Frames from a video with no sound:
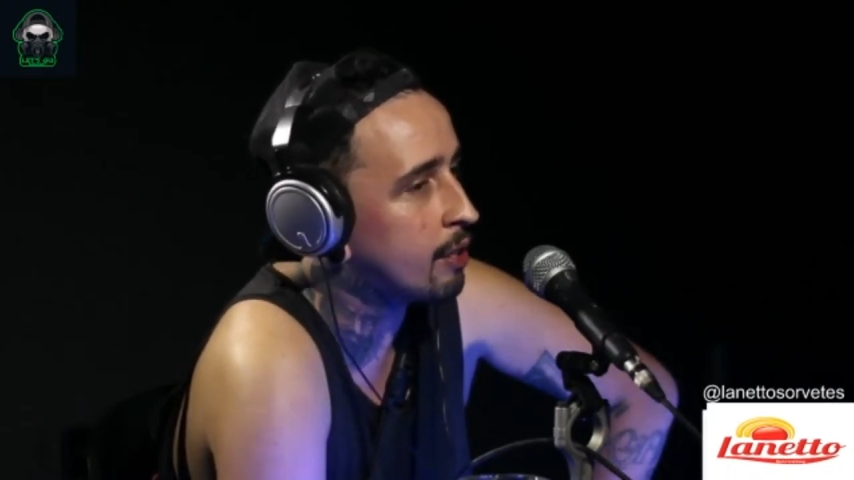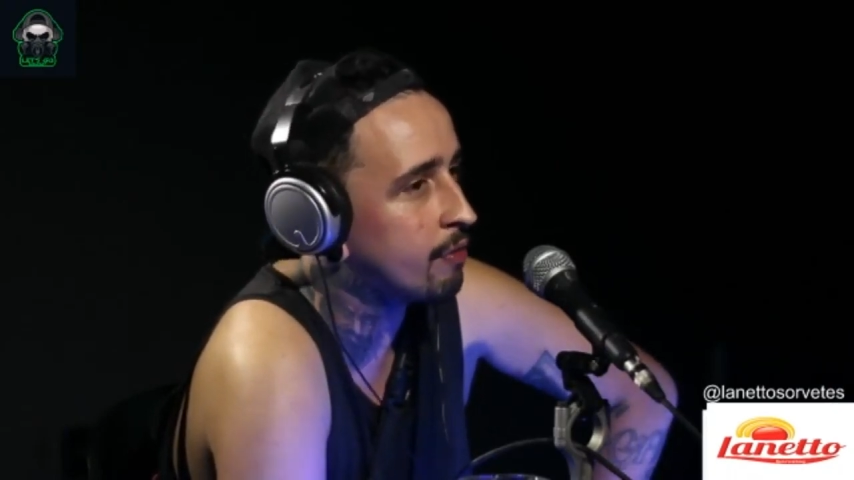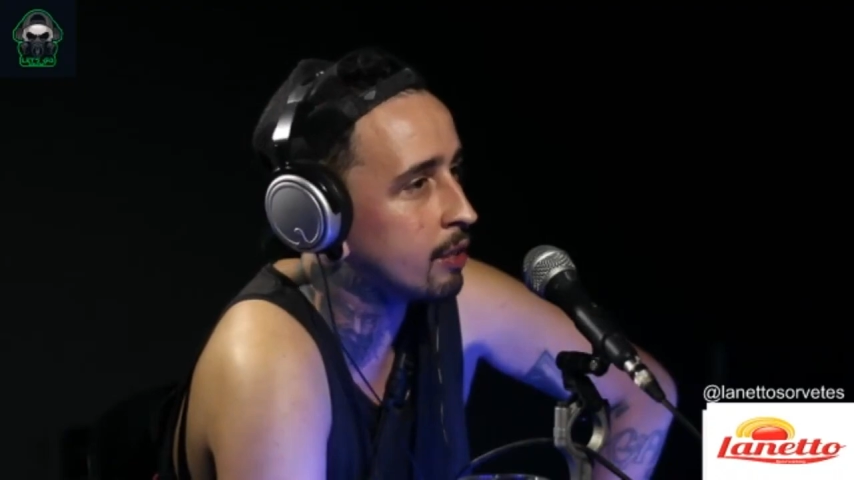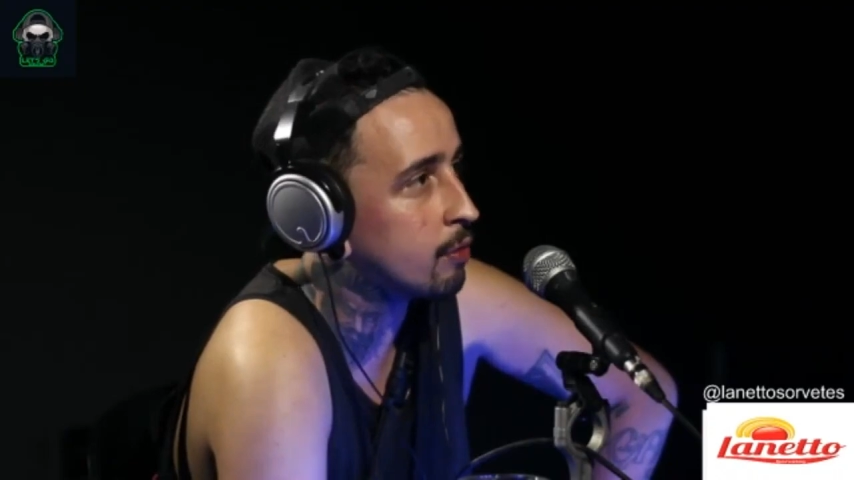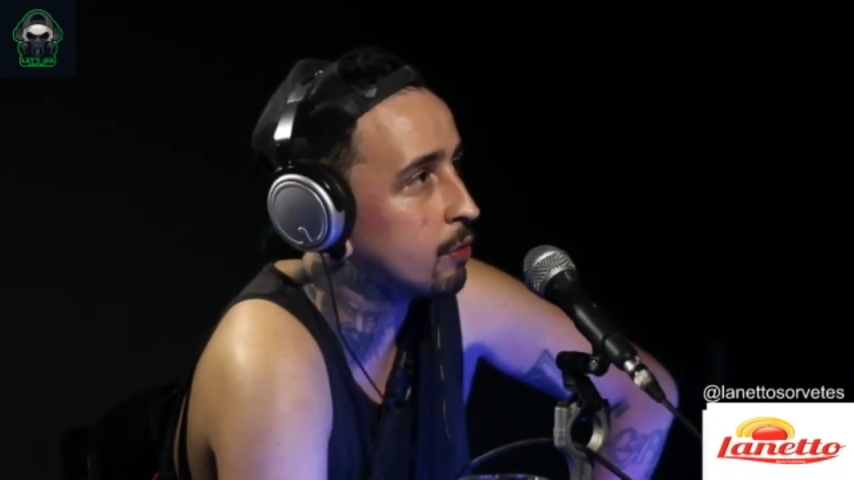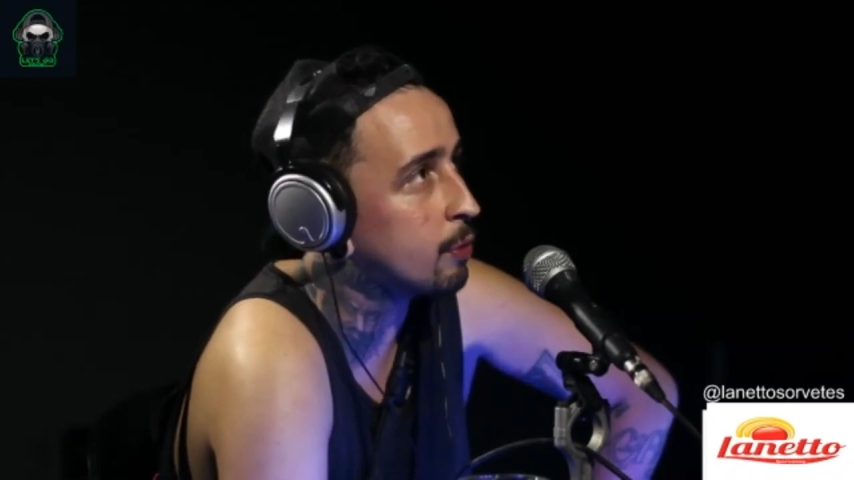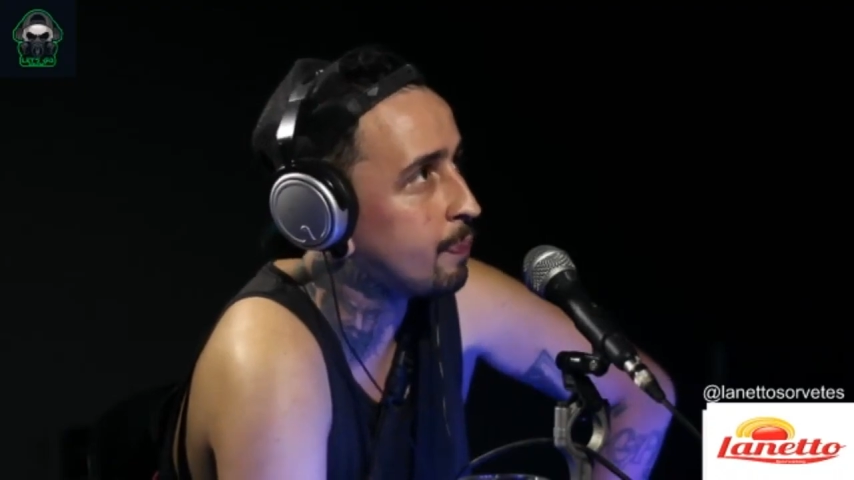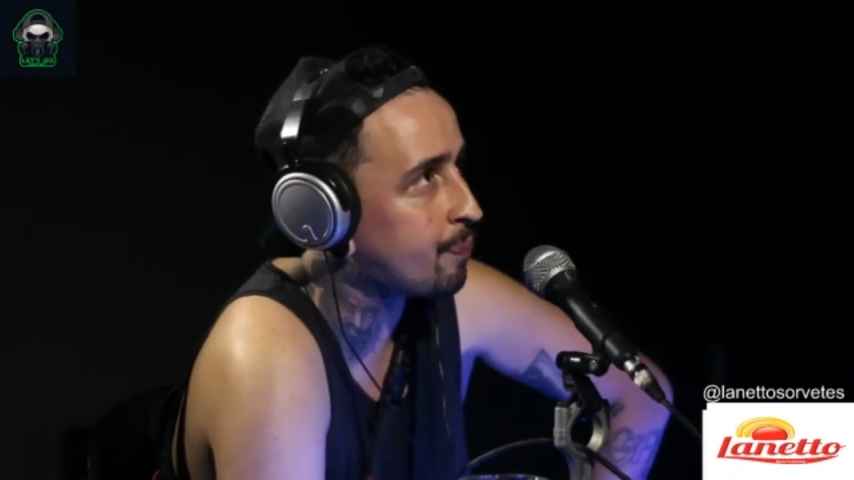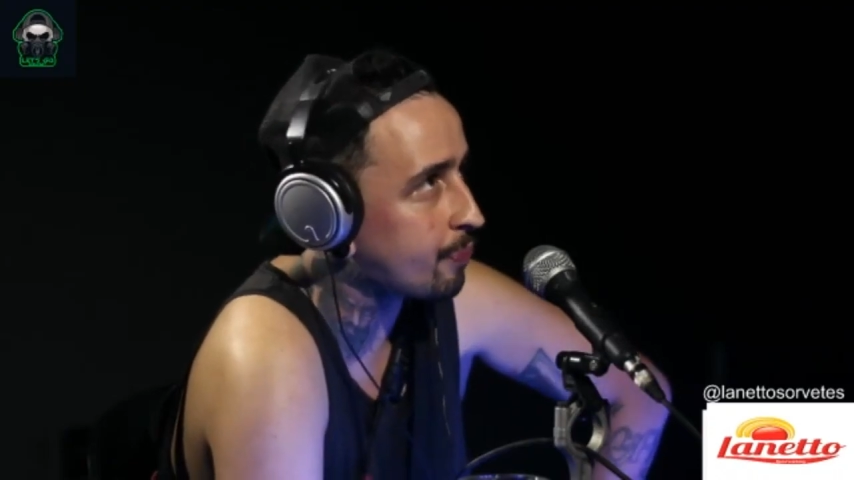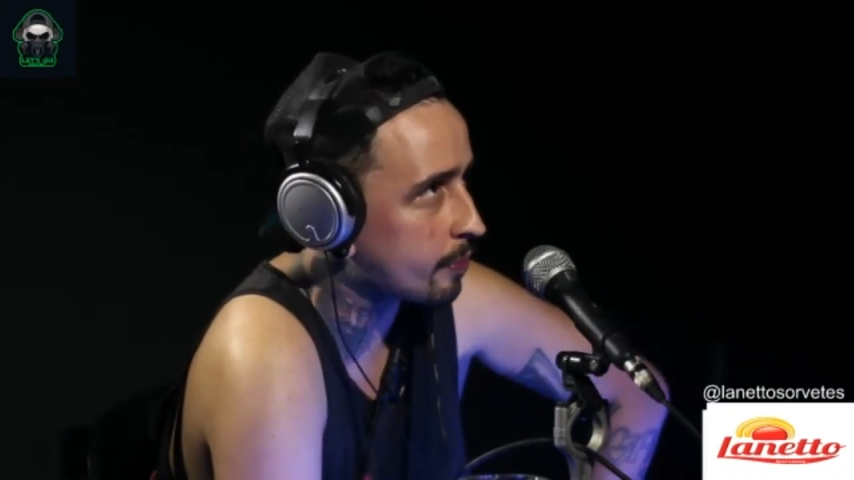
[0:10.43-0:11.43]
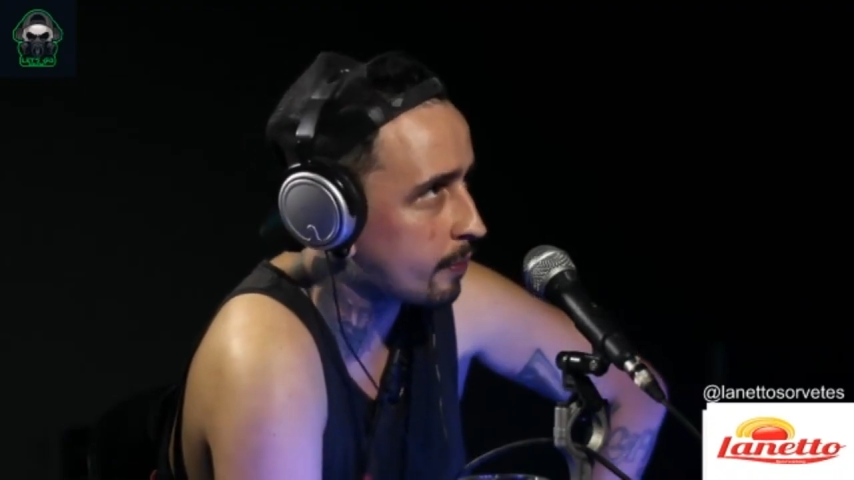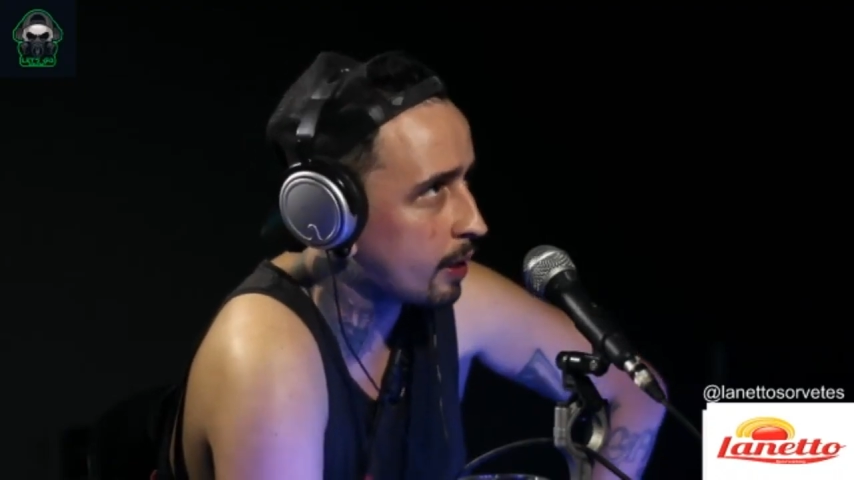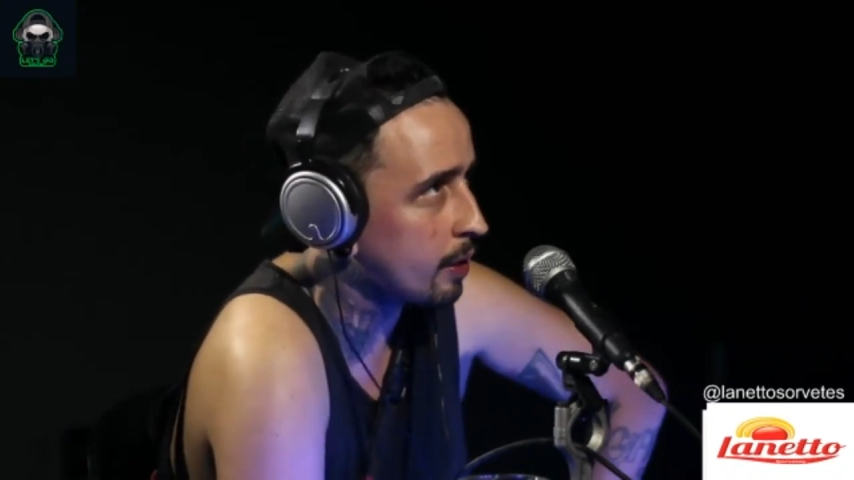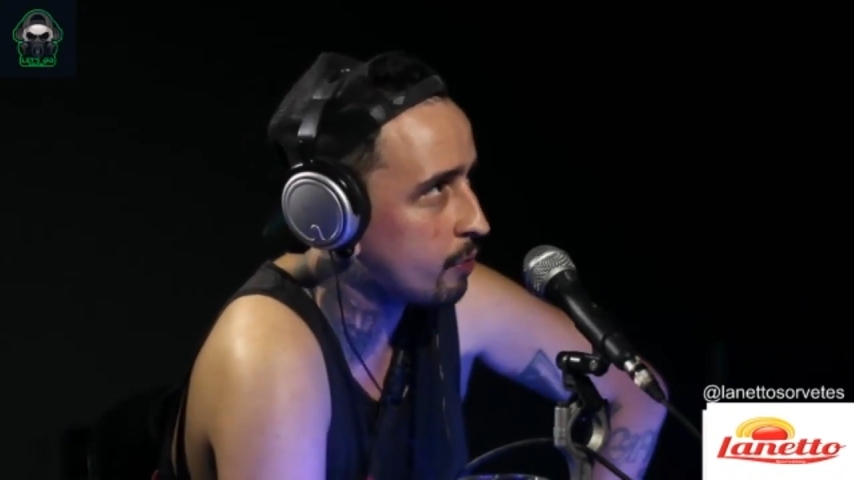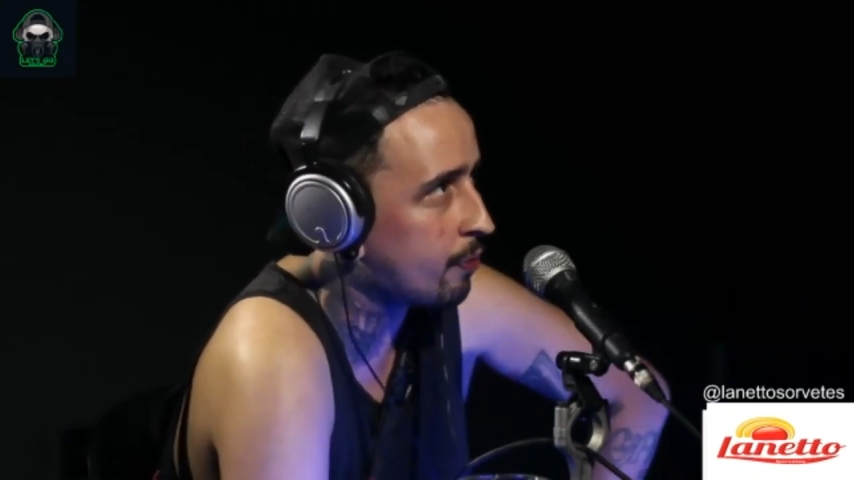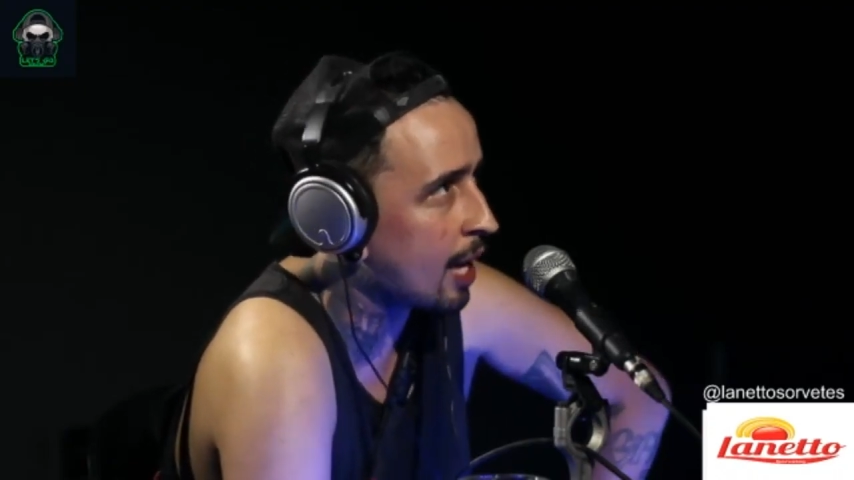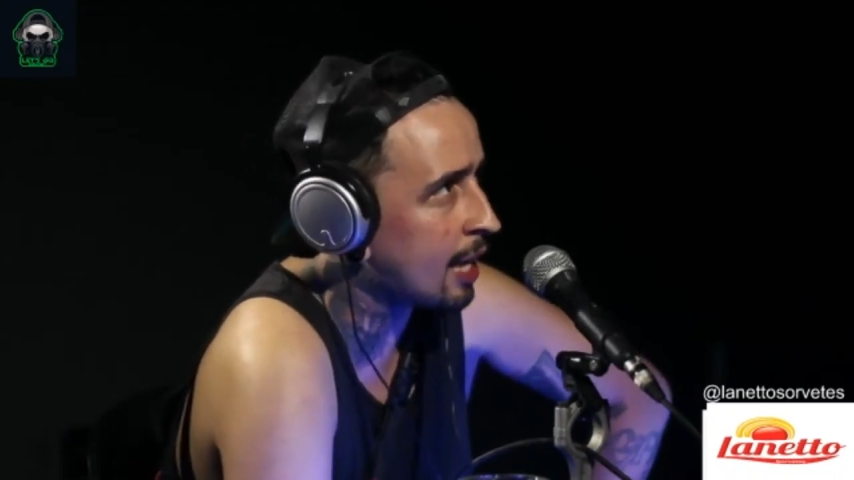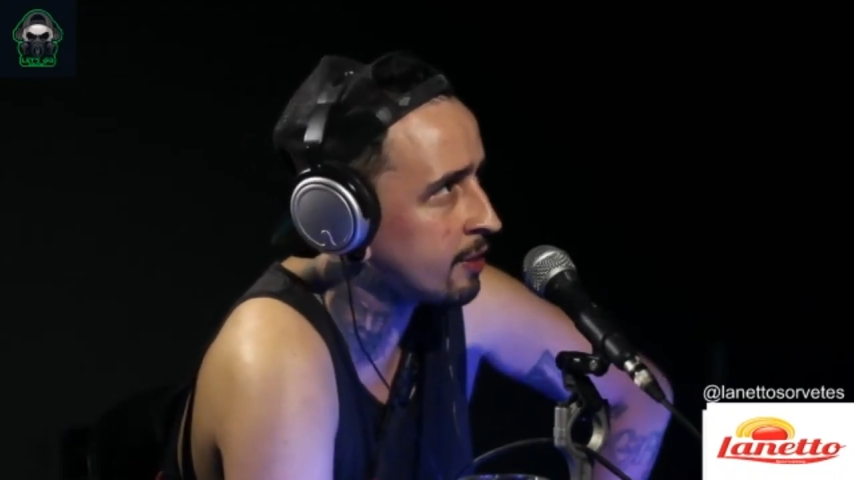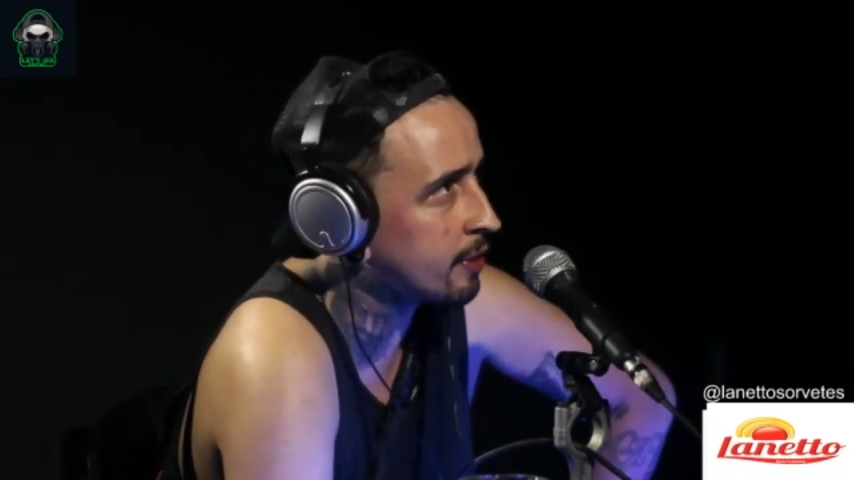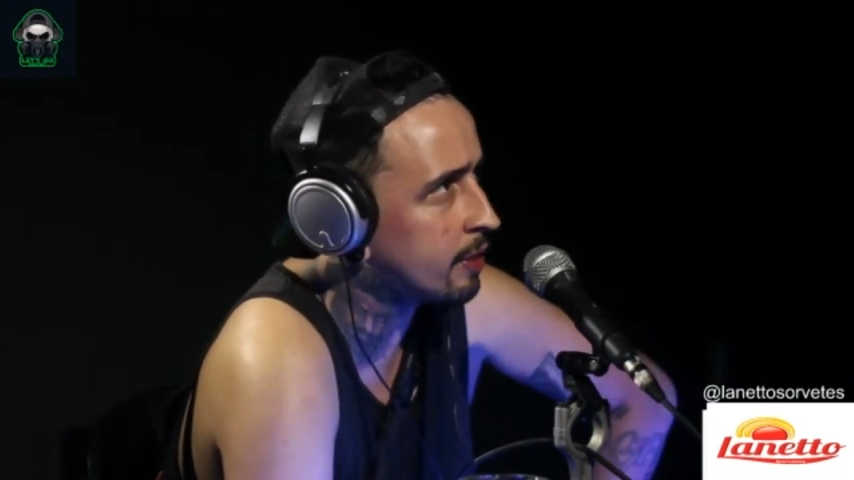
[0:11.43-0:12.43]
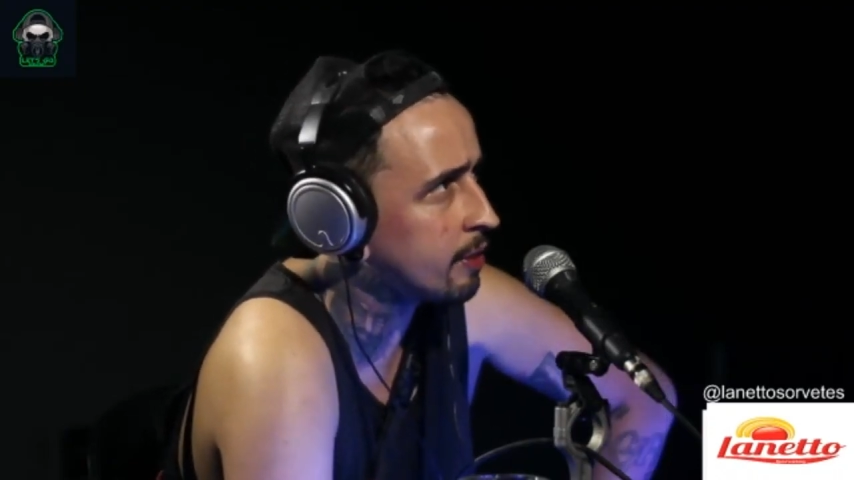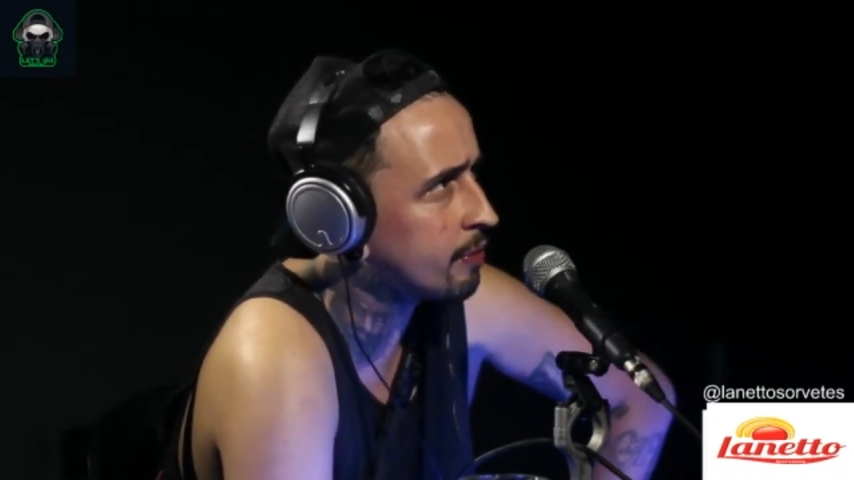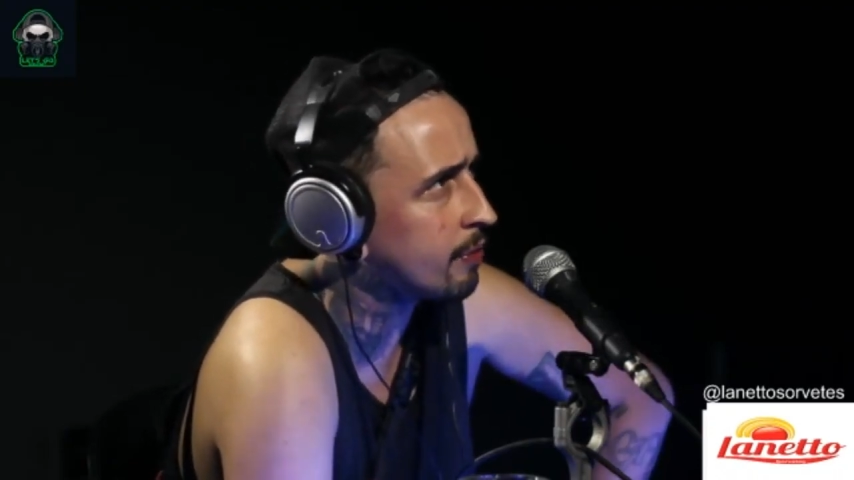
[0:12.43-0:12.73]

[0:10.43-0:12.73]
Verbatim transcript: evento Face,